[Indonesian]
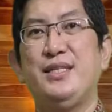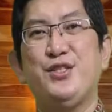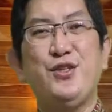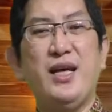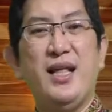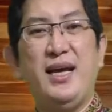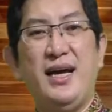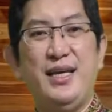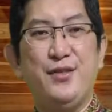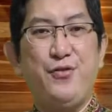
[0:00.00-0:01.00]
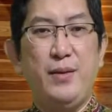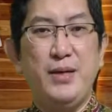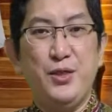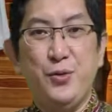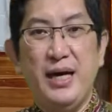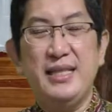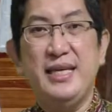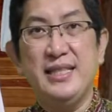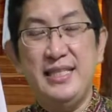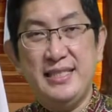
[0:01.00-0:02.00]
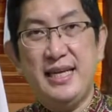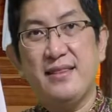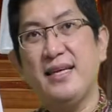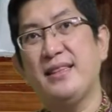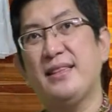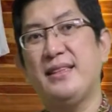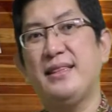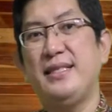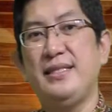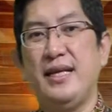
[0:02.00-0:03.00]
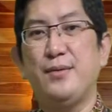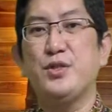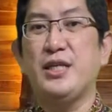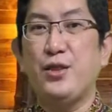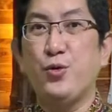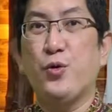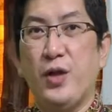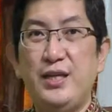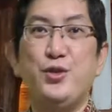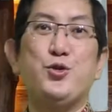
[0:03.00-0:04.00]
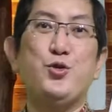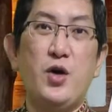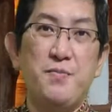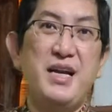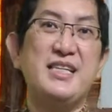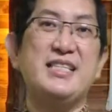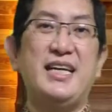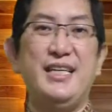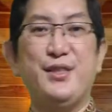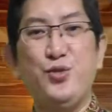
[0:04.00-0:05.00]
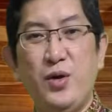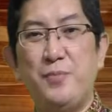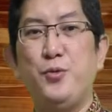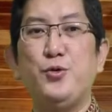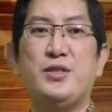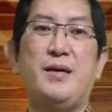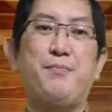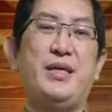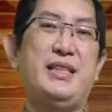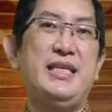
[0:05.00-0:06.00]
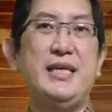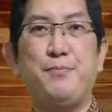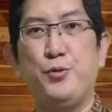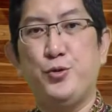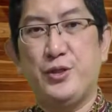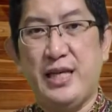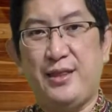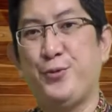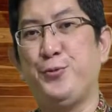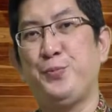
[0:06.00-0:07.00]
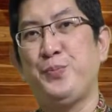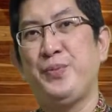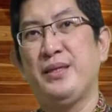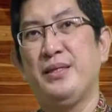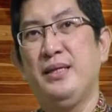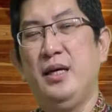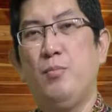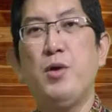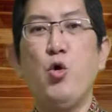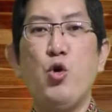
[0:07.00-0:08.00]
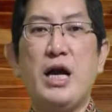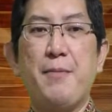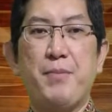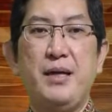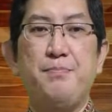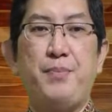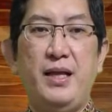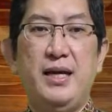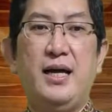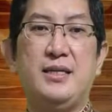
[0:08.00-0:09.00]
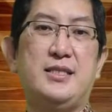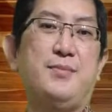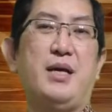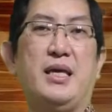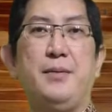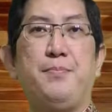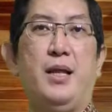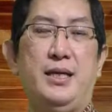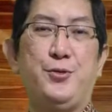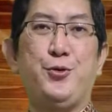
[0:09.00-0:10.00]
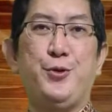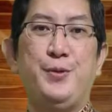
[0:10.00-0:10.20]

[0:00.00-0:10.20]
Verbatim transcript: Saudara, ayat firman Tuhan yang dicatat di dalam 1 Korintus 12 ayat 20 sampai 31 mengungkapkan perihal sebagai berikut.